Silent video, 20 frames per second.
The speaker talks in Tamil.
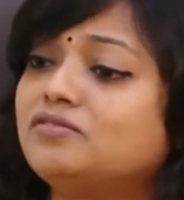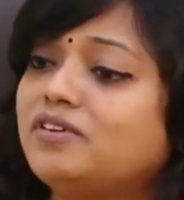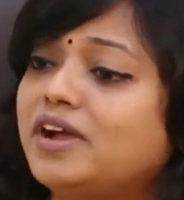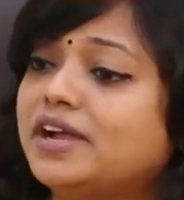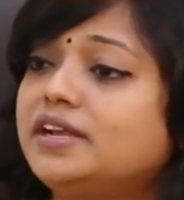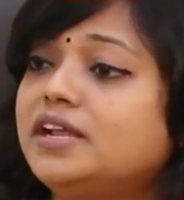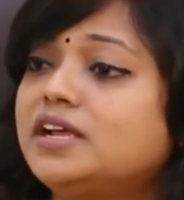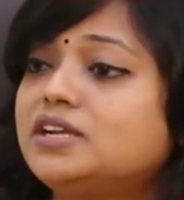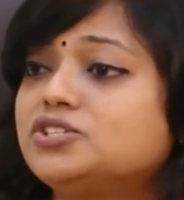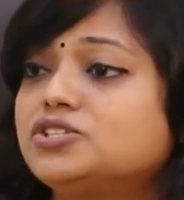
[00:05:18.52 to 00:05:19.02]

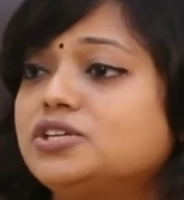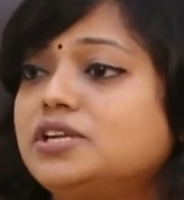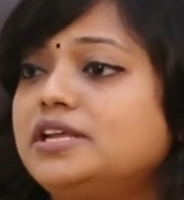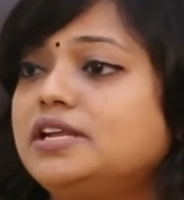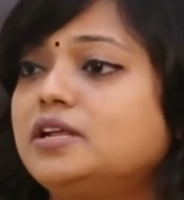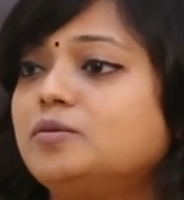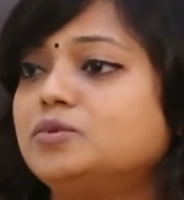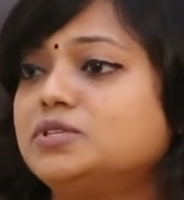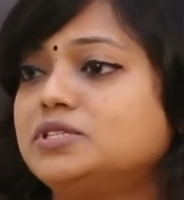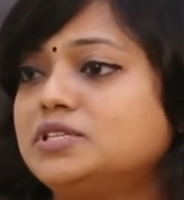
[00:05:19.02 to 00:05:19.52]
ஃபைனான்ஷியலி
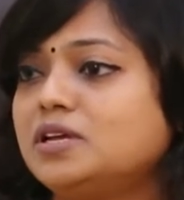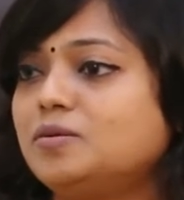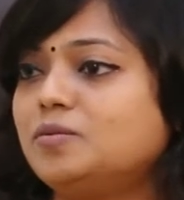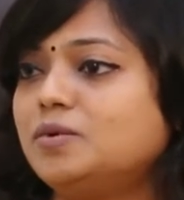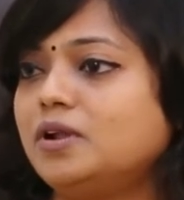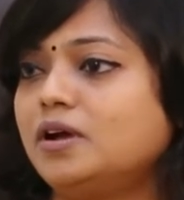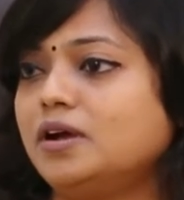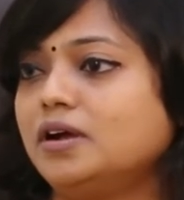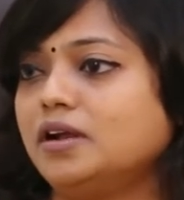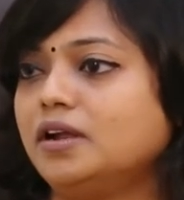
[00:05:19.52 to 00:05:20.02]
நம்ம
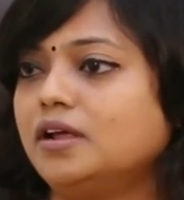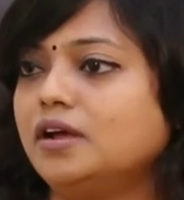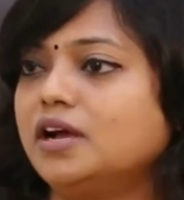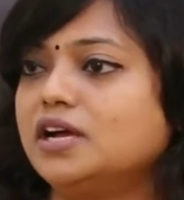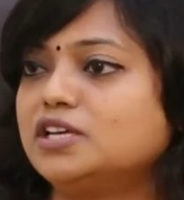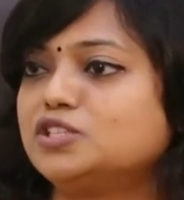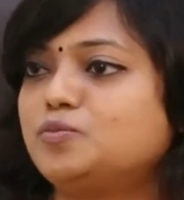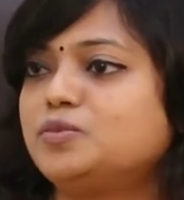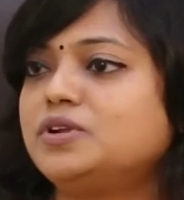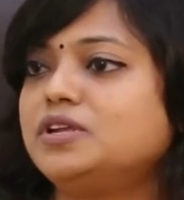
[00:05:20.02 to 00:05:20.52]
ஸ்டேபிள் ஆகலாம்
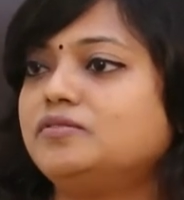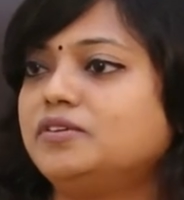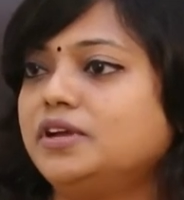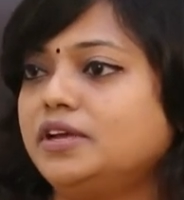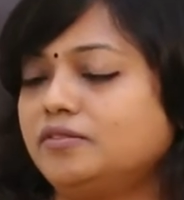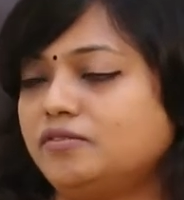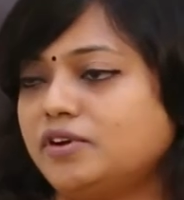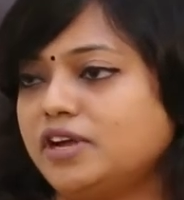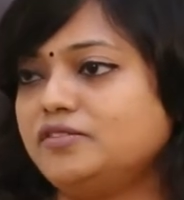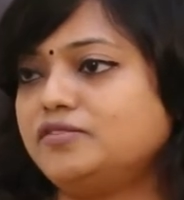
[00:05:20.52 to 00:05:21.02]
ஹஸ்பண்ட் அண்ட்
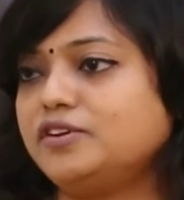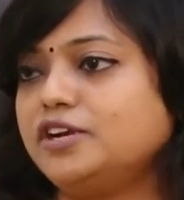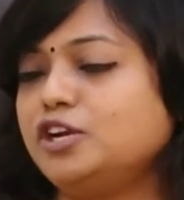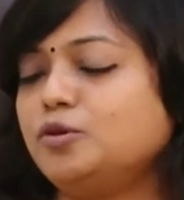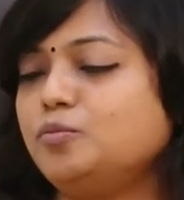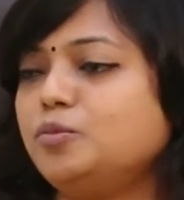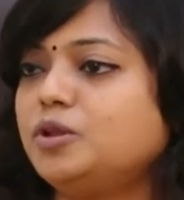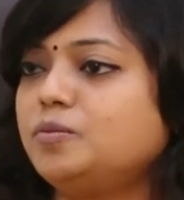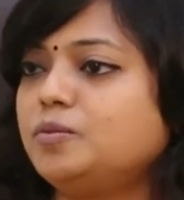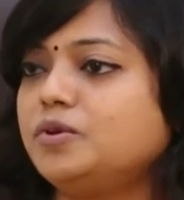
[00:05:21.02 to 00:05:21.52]
ஒய்ஃப்
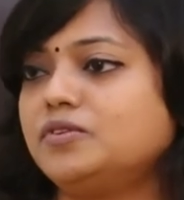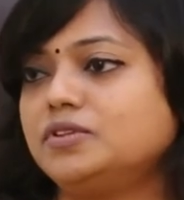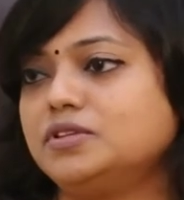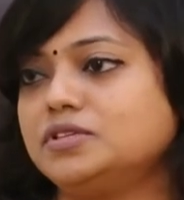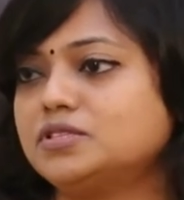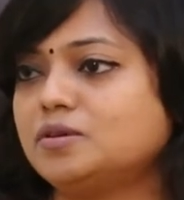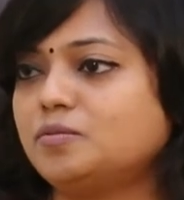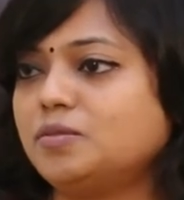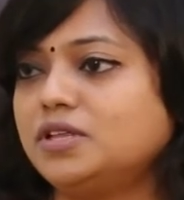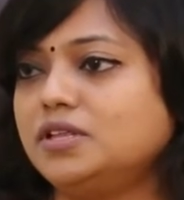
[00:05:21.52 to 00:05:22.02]
ரெண்டு பேருமே வந்து
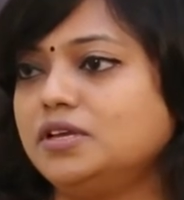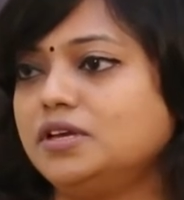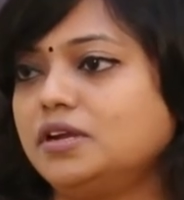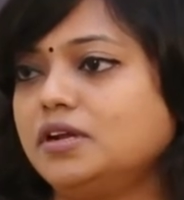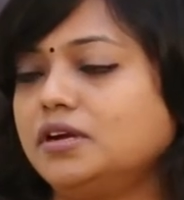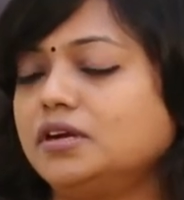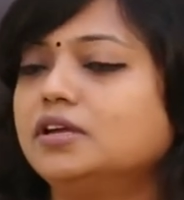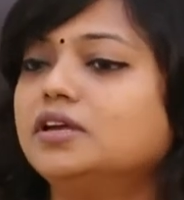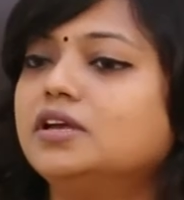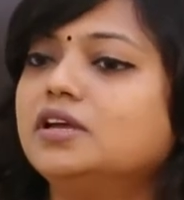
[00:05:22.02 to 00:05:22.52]

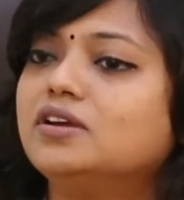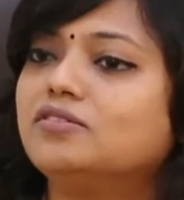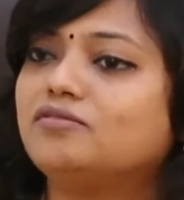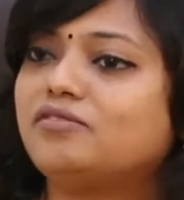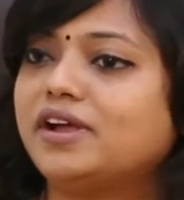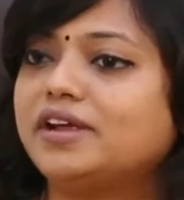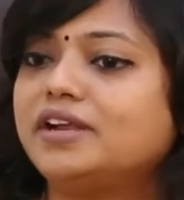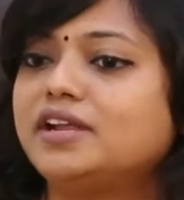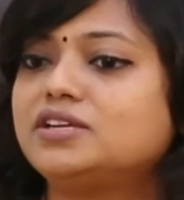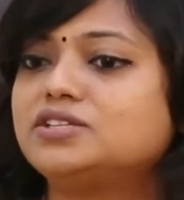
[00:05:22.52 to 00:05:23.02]
சம்பாதிக்கிறாங்க
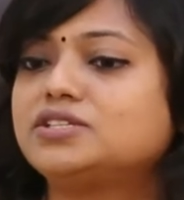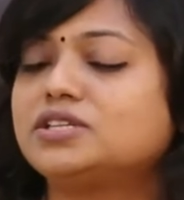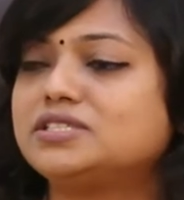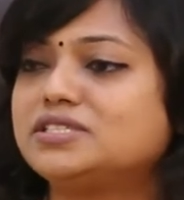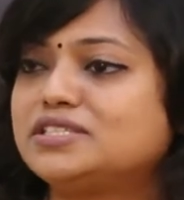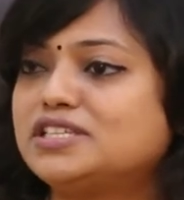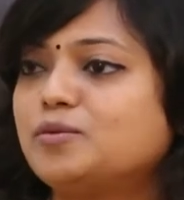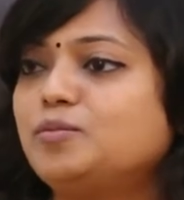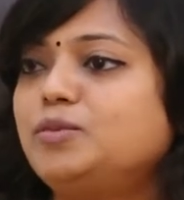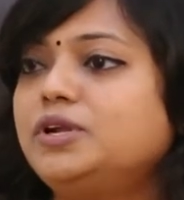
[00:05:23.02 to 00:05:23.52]
ஃபைனான்ஷியல்
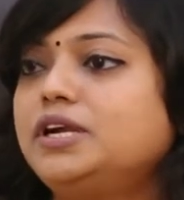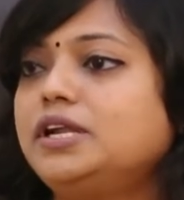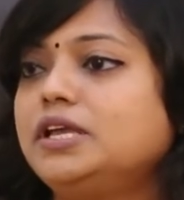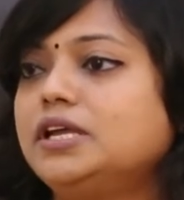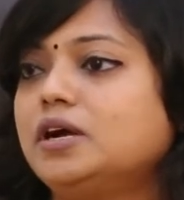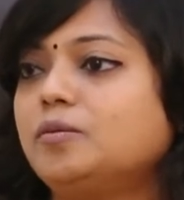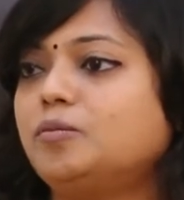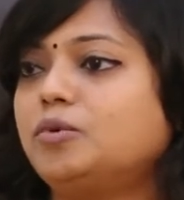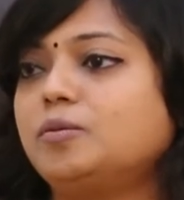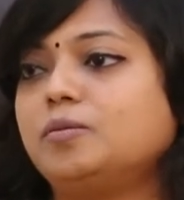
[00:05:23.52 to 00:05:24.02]

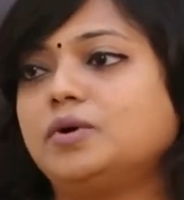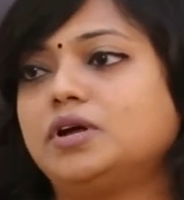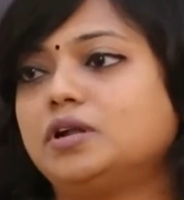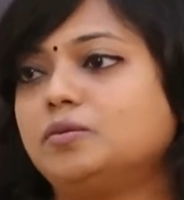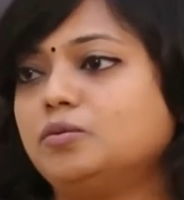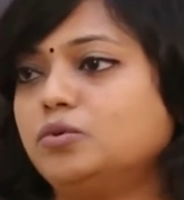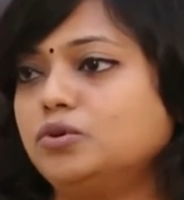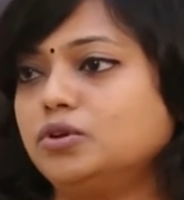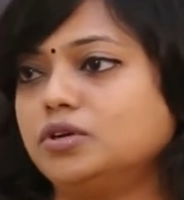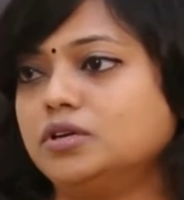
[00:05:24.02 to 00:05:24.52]
ஸ்டெபிலிட்டிக்கு அப்புறமா
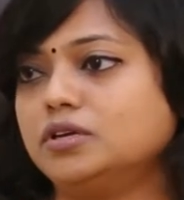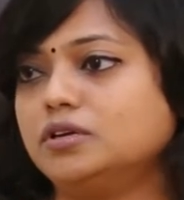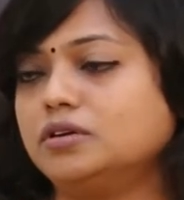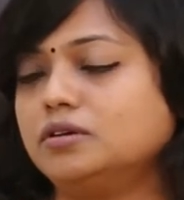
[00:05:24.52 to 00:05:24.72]
நம்ம ஒரு